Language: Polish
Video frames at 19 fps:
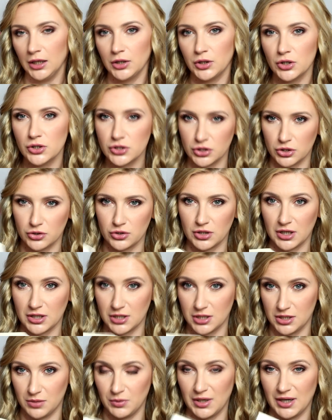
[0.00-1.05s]
I to jest książka
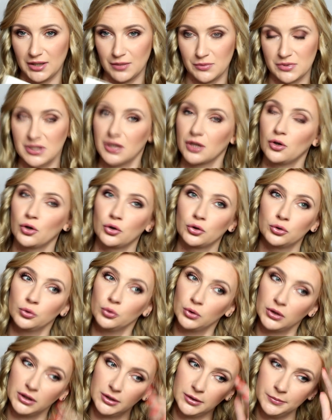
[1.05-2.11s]
Krzesimira Dębskiego,
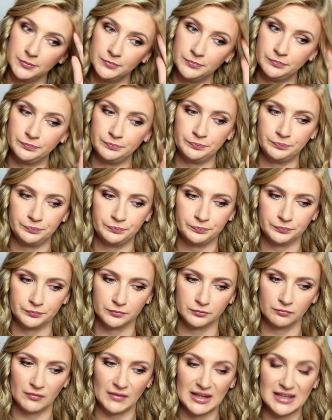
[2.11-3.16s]
który
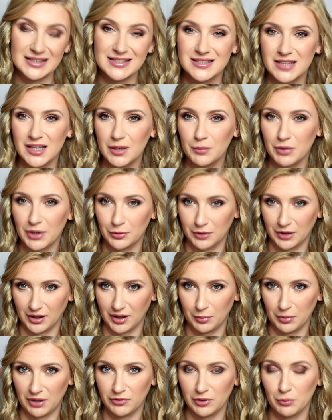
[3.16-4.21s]
mm, zebrał tak
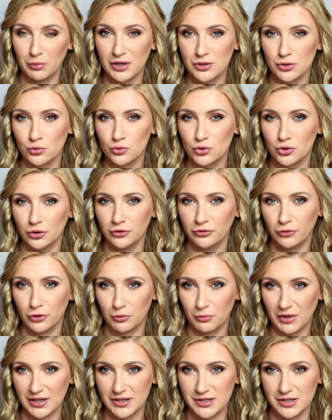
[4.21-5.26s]
naprawdę bardzo dużo
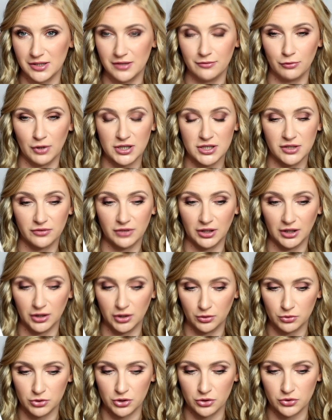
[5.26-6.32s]
informacji właśnie w tę
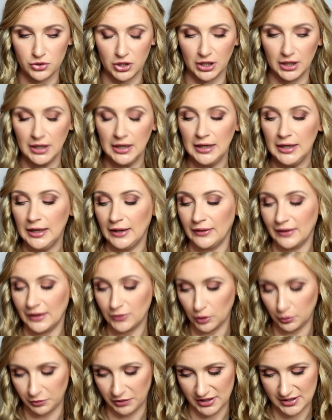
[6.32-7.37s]
jedną książkę.
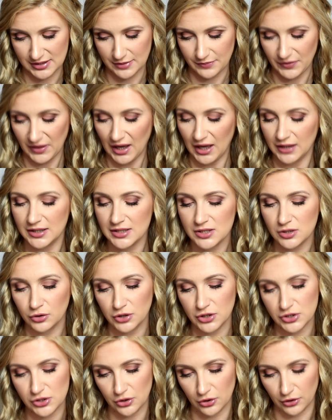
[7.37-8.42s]
Natomiast jest to
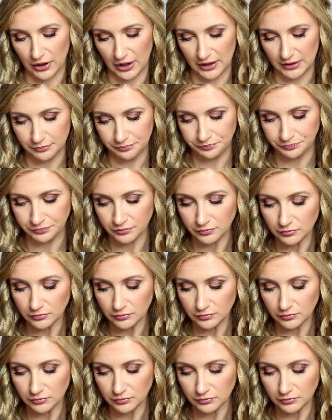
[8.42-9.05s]
historia